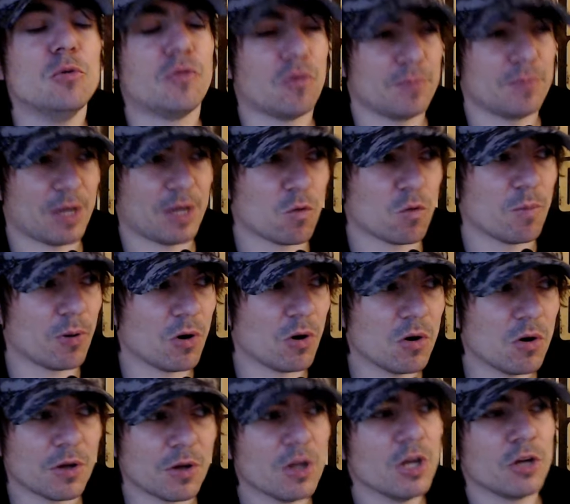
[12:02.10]
ils nous font bien
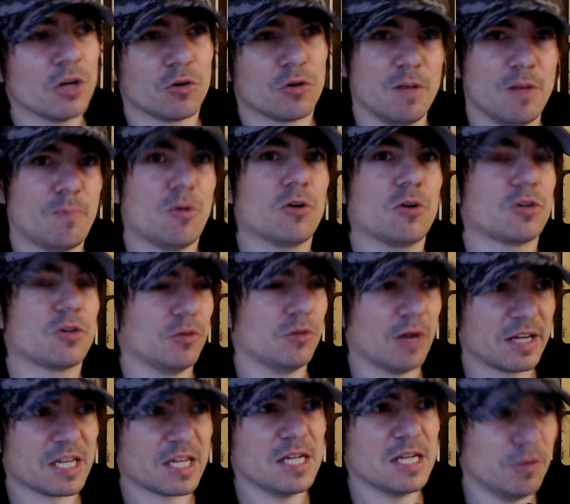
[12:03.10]
comprendre que l'époque dans
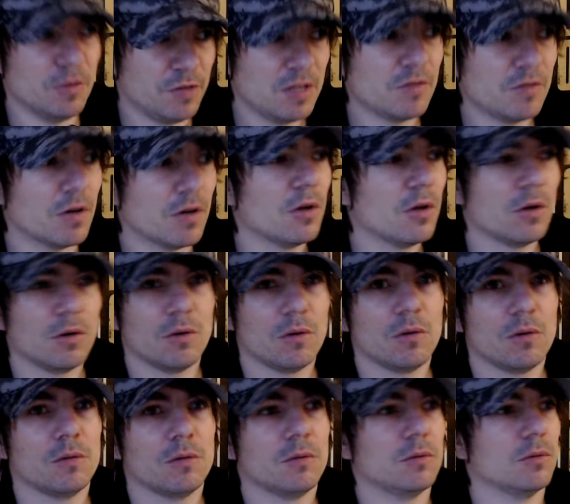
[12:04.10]
laquelle ils vivent,
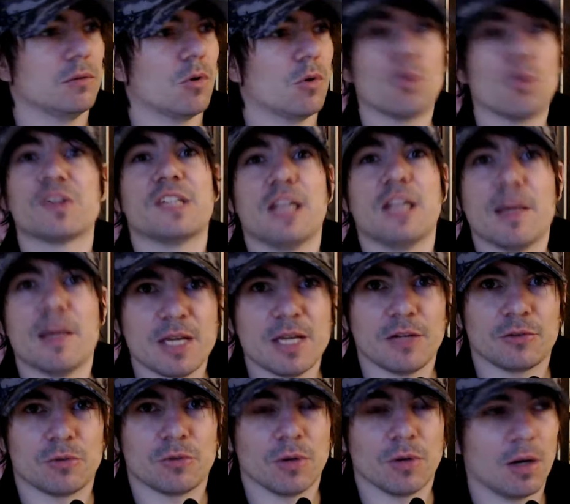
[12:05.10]
en gros, c'est de la
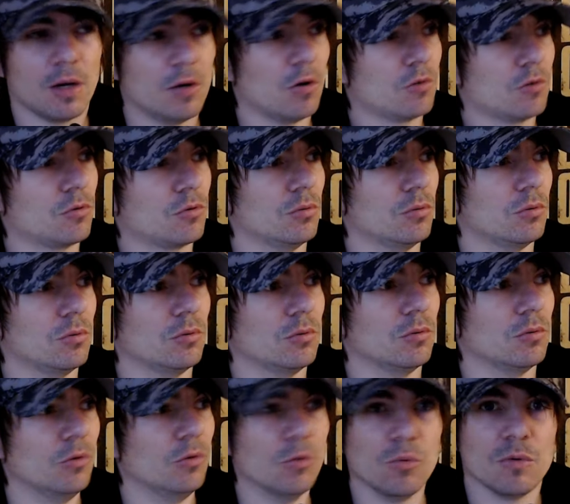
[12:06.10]
merde, quoi. Alors que
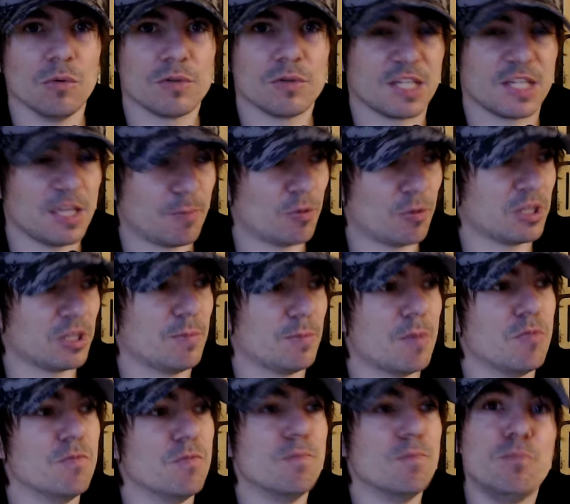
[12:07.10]
non, cette époque n'est
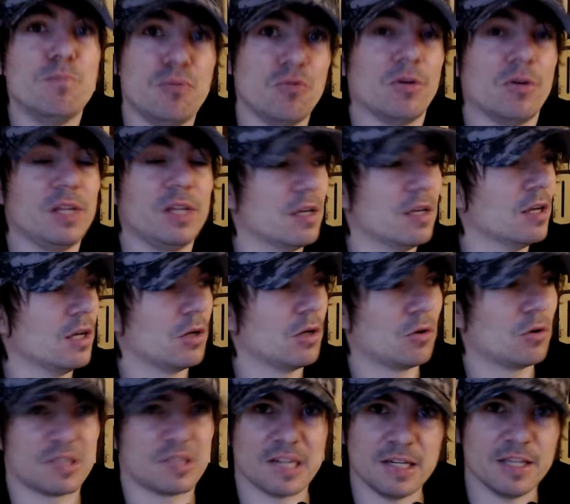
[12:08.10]
pas plus pourrie
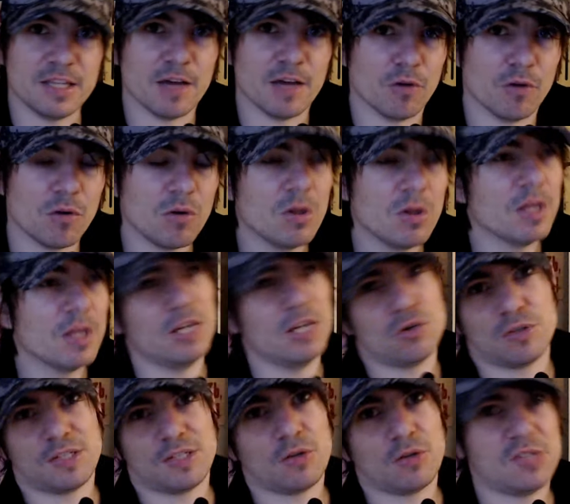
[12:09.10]
que celle d'avant, et
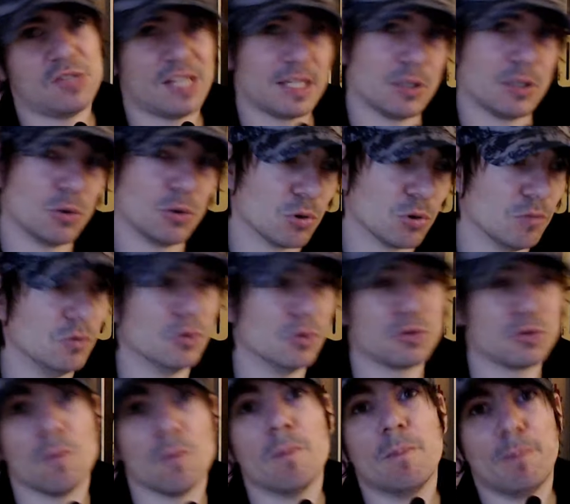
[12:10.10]
je sais que certains d'entre vous ne
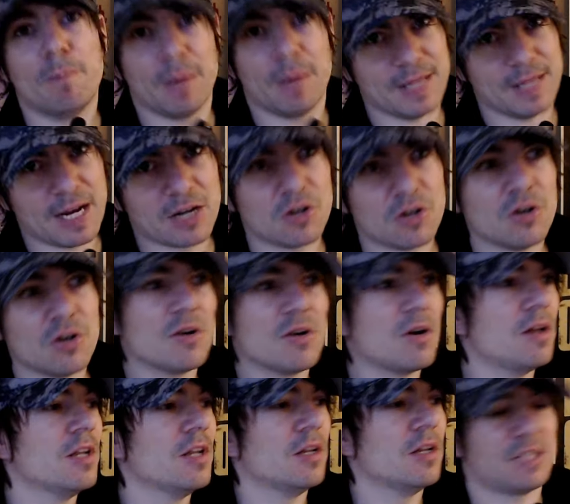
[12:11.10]
sont pas
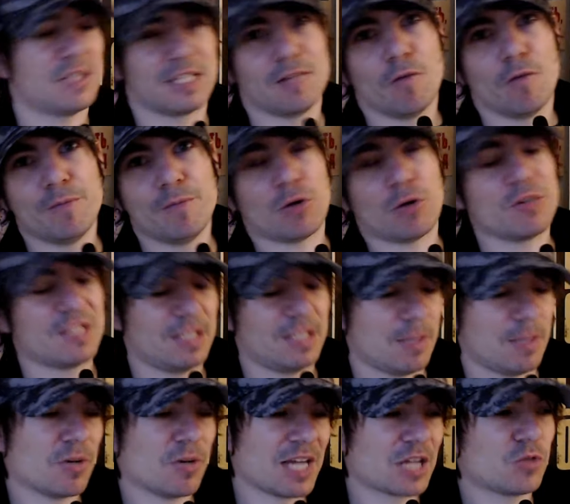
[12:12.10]
d'accord, certains vont me dire que cette
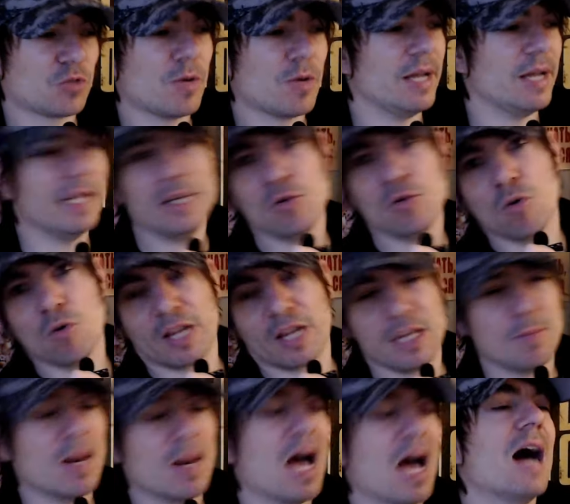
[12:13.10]
époque actuelle est
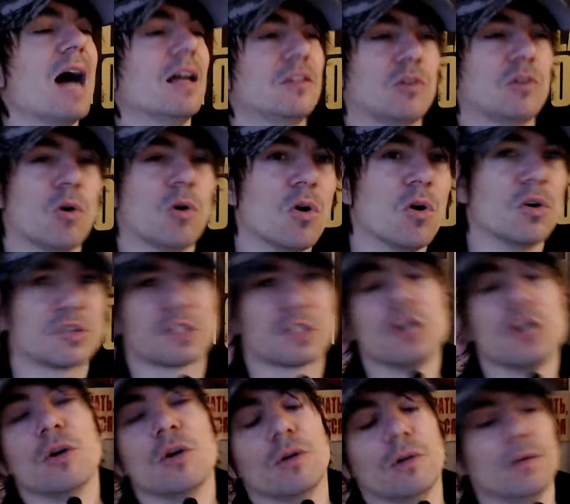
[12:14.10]
horrible, atroce.
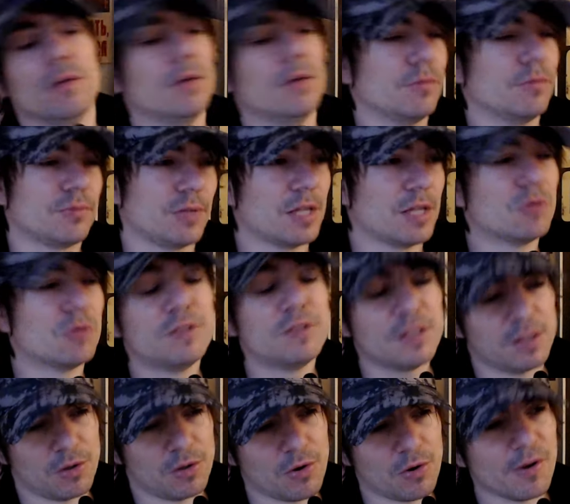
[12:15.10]
Euh,
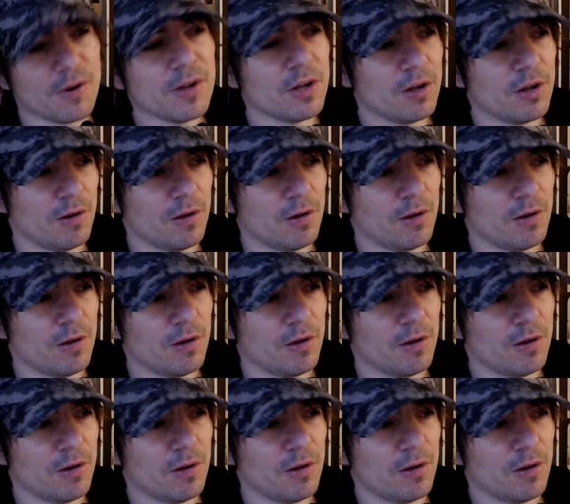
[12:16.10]
écoutez, euh,